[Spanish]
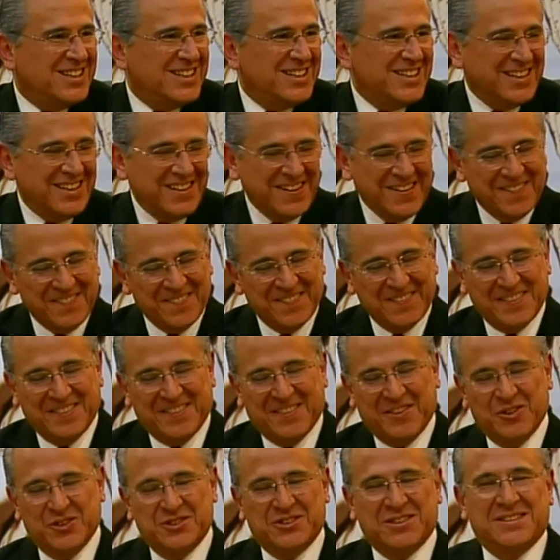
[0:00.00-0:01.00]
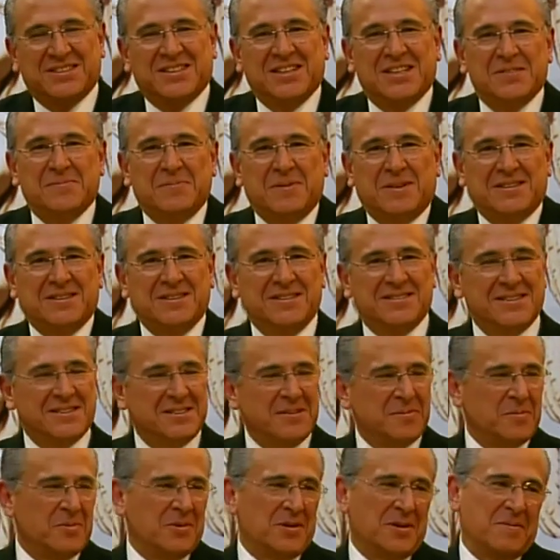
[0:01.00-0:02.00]
eh, dos terceras partes de
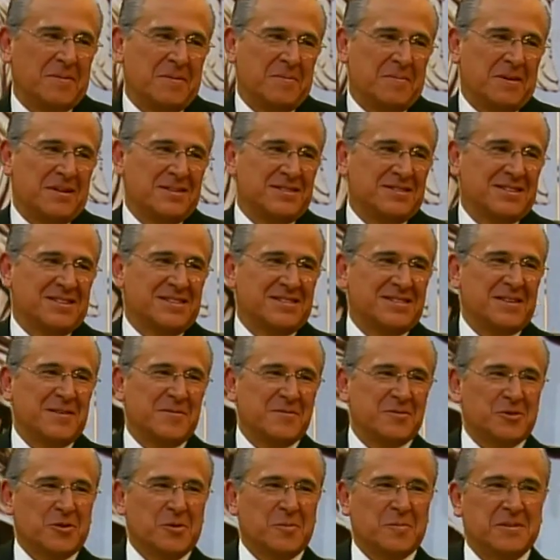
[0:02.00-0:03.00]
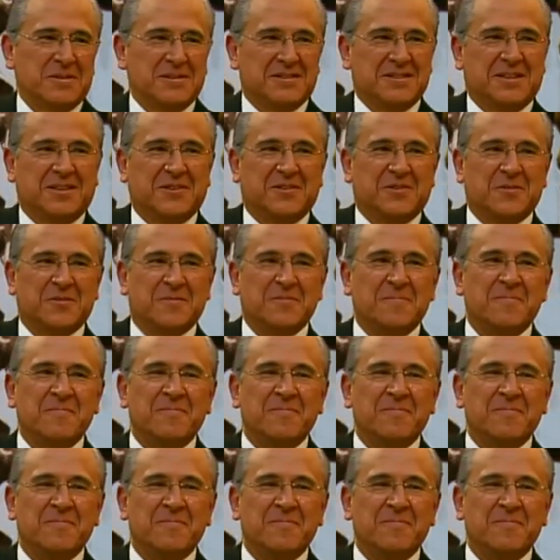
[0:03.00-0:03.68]
este programa y parece que estamos comenzando.